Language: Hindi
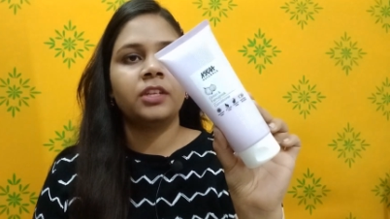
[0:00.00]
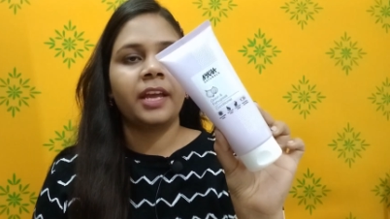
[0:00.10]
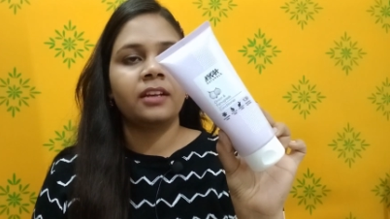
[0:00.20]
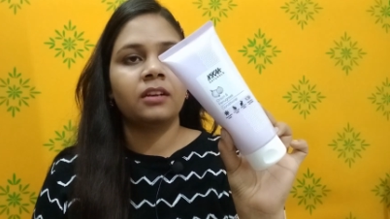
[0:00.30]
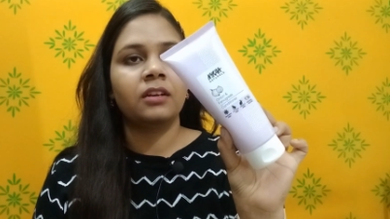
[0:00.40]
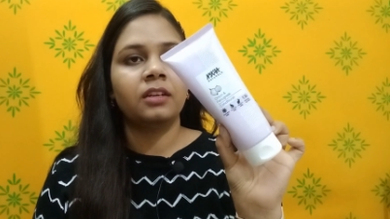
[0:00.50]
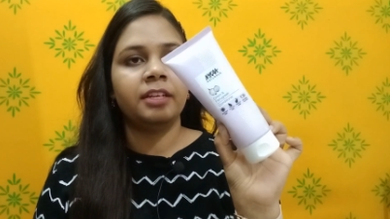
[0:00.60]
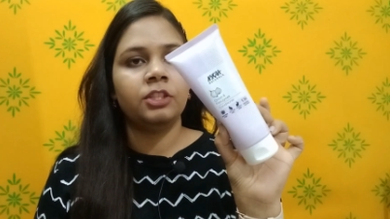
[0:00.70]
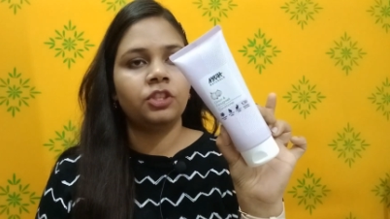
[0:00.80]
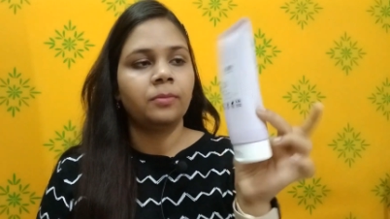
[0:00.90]
नाइका का
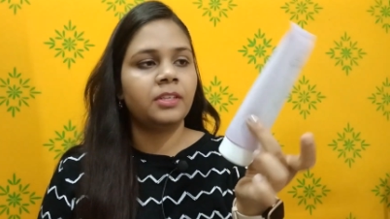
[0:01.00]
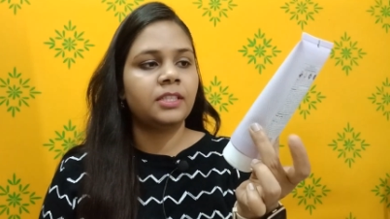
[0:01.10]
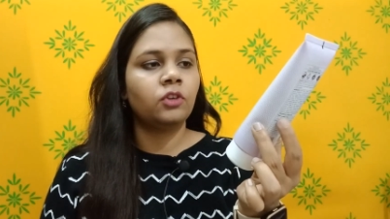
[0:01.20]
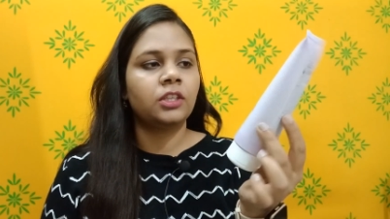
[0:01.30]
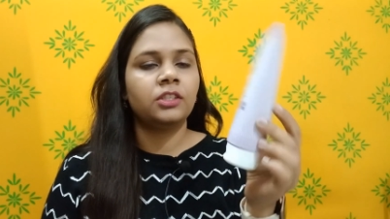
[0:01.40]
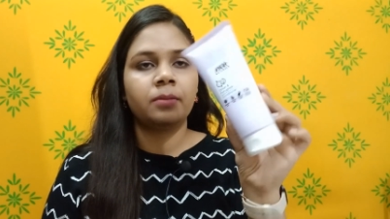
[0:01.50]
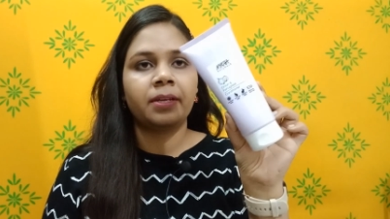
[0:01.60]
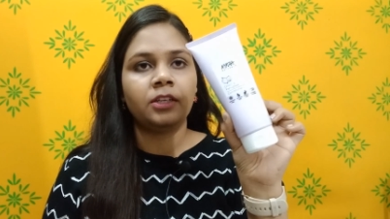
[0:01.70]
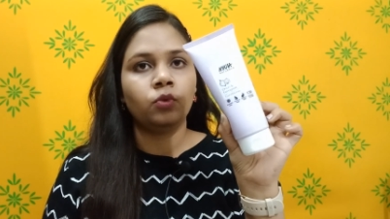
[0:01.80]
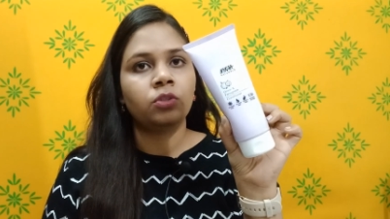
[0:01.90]
कंडीशनर भी रिसीव हुआ था जिसे
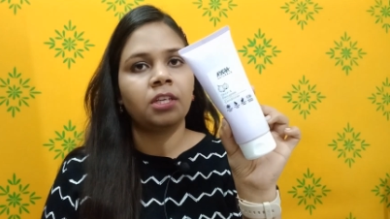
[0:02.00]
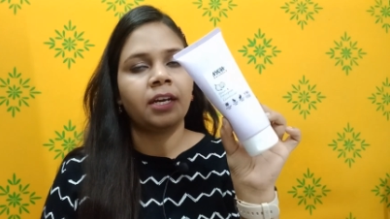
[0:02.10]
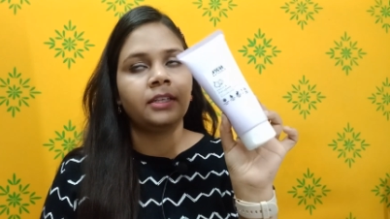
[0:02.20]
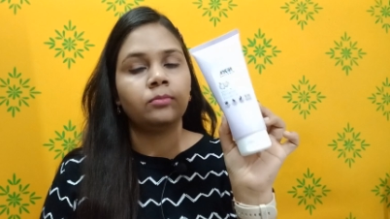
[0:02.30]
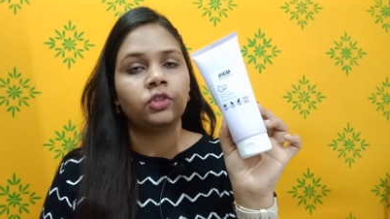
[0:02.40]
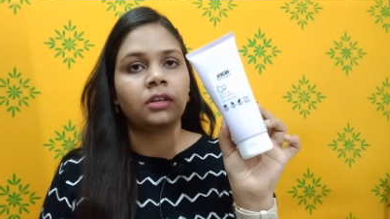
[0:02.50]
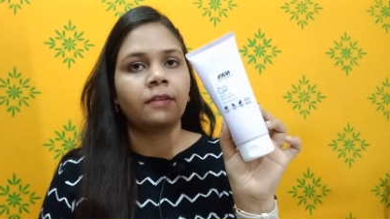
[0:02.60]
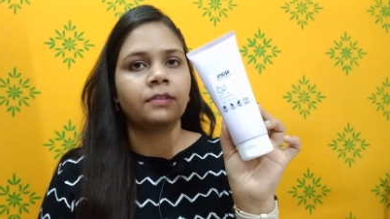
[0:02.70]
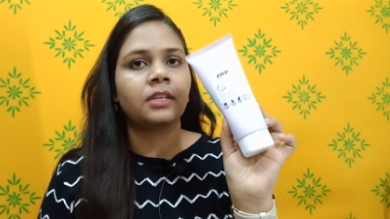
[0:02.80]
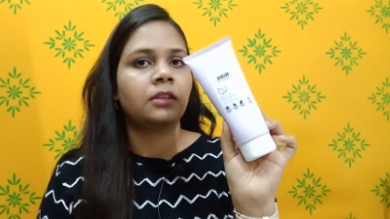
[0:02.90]
मैंने यूज़ किया एंड ये मुझे
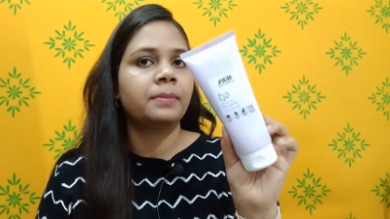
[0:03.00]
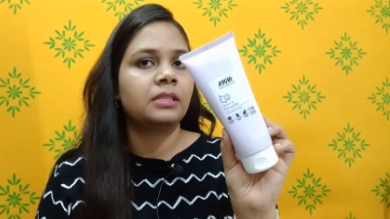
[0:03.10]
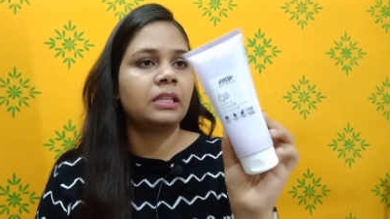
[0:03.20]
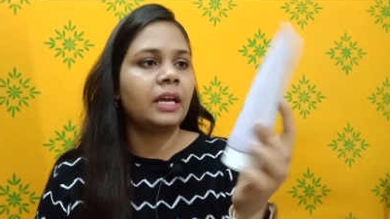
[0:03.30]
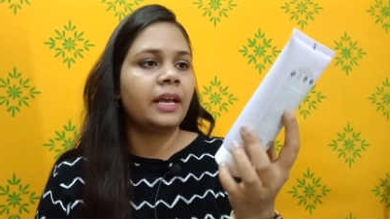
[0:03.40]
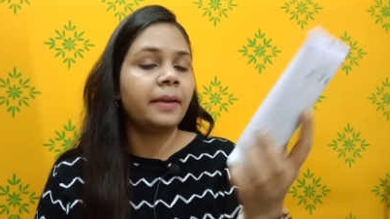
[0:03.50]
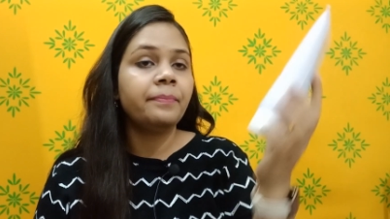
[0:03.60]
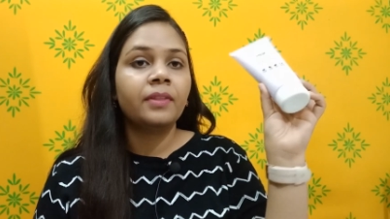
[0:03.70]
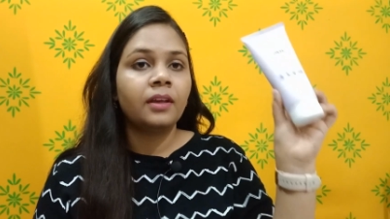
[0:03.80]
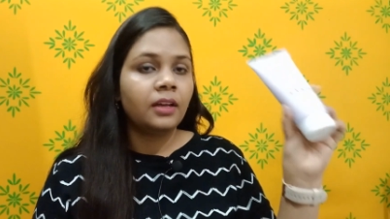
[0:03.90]
काफ़ी ज़्यादा पसंद आया है
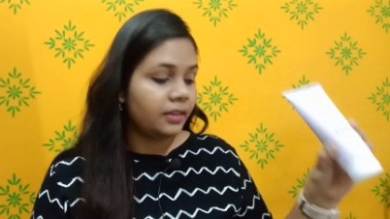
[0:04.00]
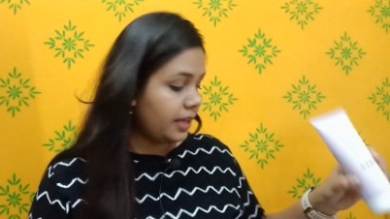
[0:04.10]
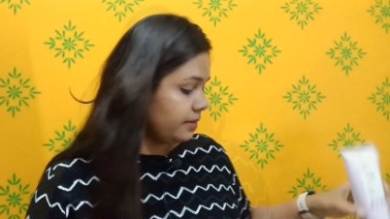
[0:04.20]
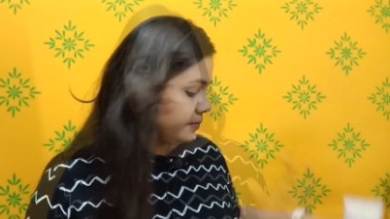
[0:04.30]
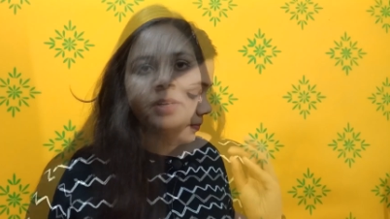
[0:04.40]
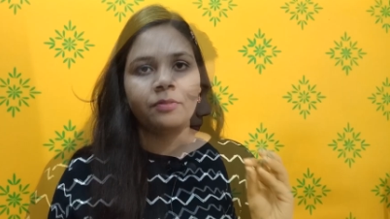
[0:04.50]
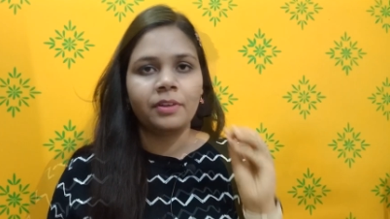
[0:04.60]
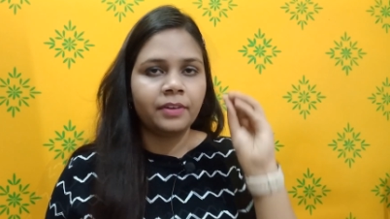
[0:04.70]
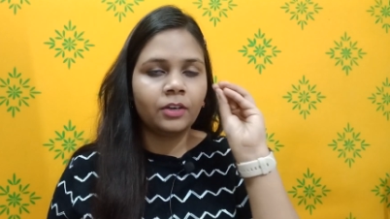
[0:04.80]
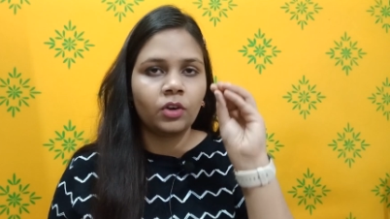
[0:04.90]
दैन जो मेरा
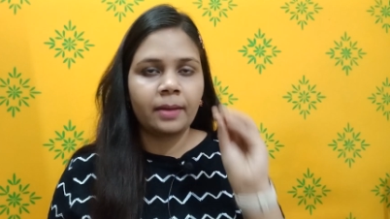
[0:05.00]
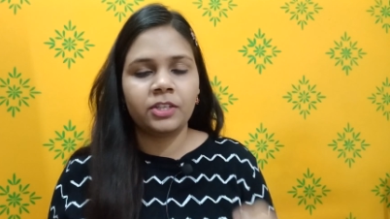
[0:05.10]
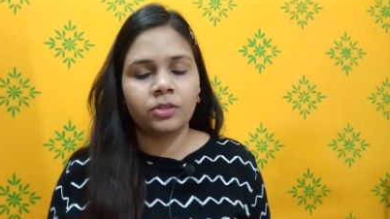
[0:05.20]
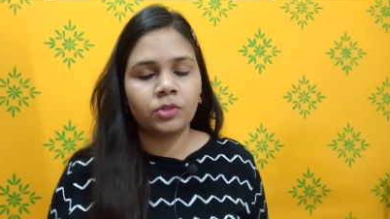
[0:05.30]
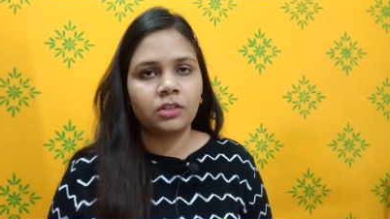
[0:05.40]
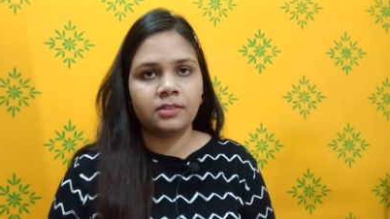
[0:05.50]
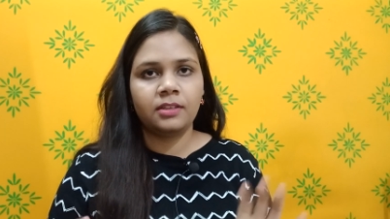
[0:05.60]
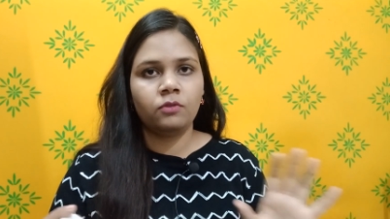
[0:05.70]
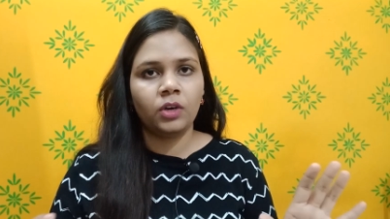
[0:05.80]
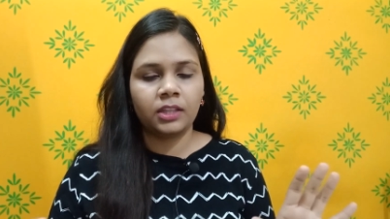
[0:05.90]
फेवरेट कोलेब्रेशन मुझे
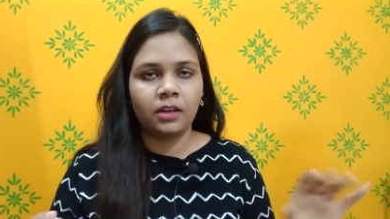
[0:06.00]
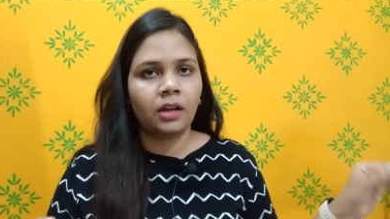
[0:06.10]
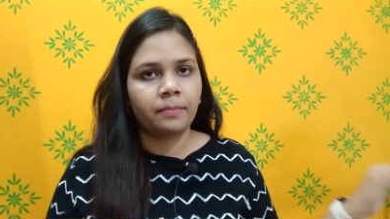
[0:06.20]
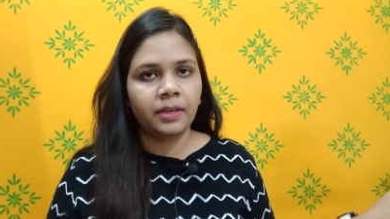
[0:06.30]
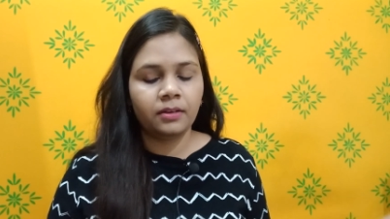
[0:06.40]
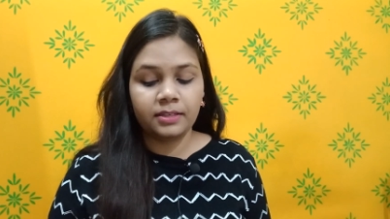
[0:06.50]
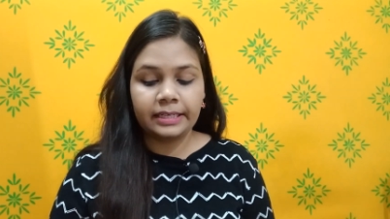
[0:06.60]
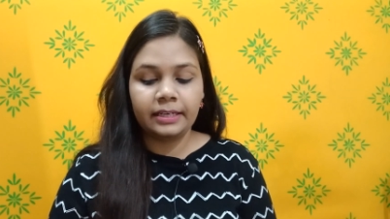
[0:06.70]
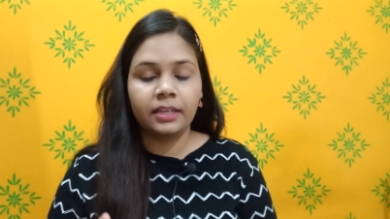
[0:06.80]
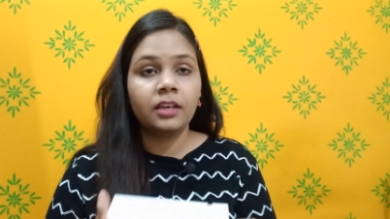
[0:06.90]
रिसीव हुआ था अभी
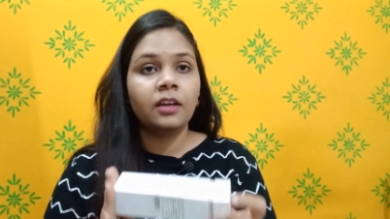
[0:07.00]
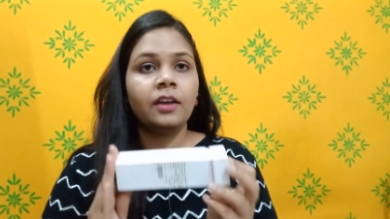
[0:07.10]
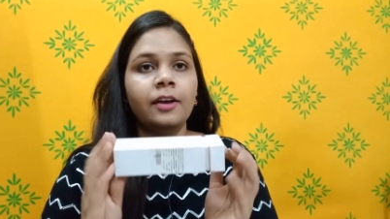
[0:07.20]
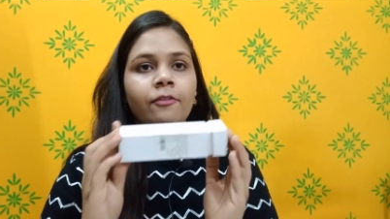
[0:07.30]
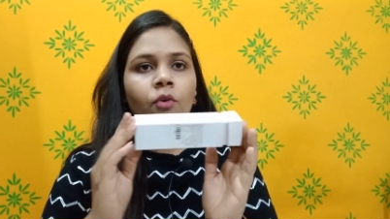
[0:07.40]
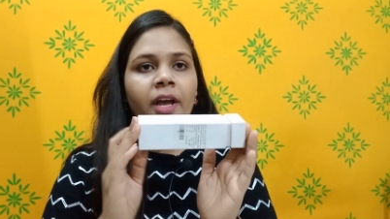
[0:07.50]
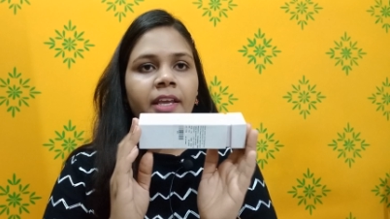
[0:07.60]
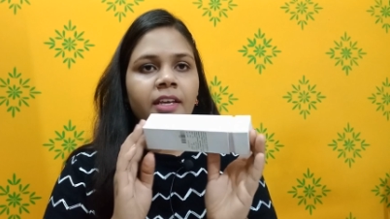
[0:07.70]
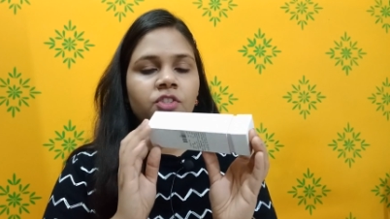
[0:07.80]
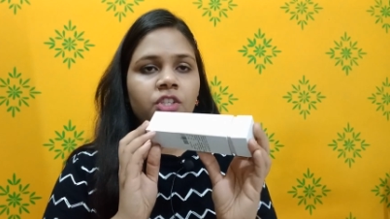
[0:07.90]
रिसेंटली वो है
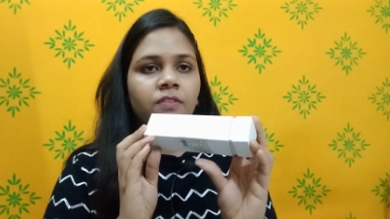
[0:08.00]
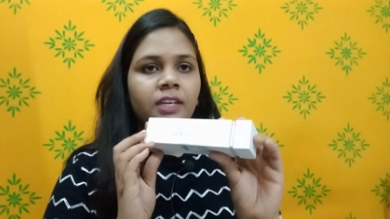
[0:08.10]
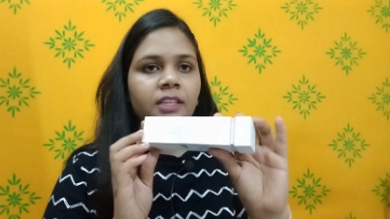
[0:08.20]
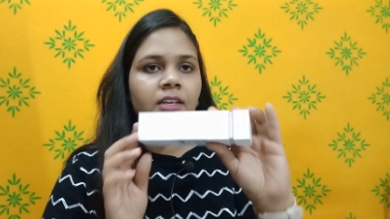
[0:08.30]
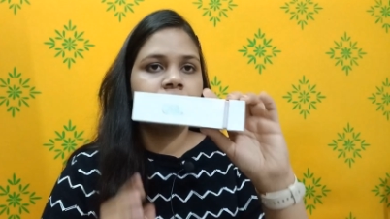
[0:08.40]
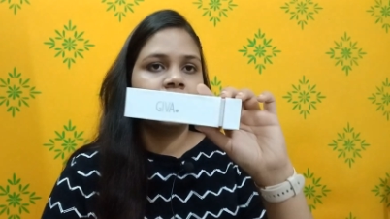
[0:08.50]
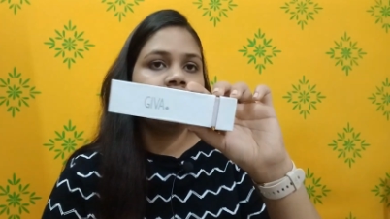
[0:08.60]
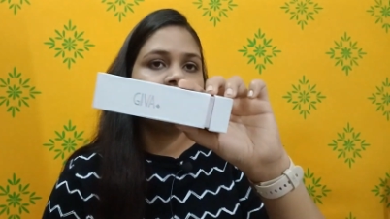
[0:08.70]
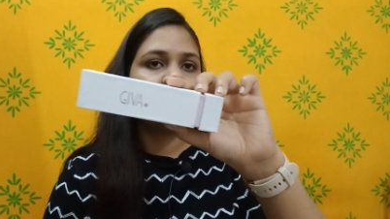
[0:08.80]
ये जीवा की तरफ से